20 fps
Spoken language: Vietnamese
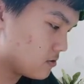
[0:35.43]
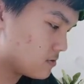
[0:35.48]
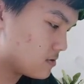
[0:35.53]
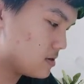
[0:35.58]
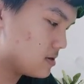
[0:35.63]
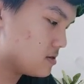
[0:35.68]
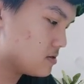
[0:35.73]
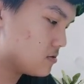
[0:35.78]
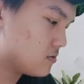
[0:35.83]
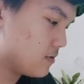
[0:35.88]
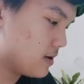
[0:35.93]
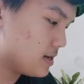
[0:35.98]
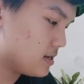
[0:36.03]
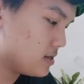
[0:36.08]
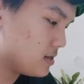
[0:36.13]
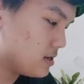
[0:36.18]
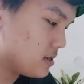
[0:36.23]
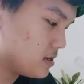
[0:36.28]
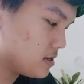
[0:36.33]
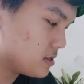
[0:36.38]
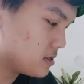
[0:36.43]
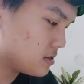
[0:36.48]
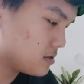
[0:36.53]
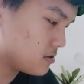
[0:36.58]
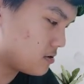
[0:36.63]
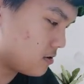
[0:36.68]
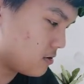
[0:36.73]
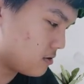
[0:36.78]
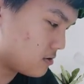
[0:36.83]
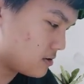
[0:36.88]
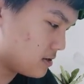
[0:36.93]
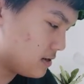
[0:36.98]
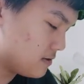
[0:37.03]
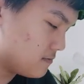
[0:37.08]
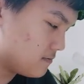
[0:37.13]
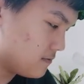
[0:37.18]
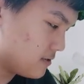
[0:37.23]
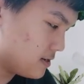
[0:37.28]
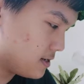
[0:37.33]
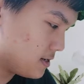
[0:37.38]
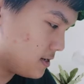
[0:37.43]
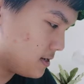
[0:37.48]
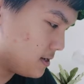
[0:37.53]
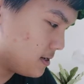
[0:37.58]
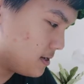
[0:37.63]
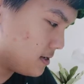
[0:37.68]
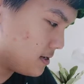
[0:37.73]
oxy squat cho tích phân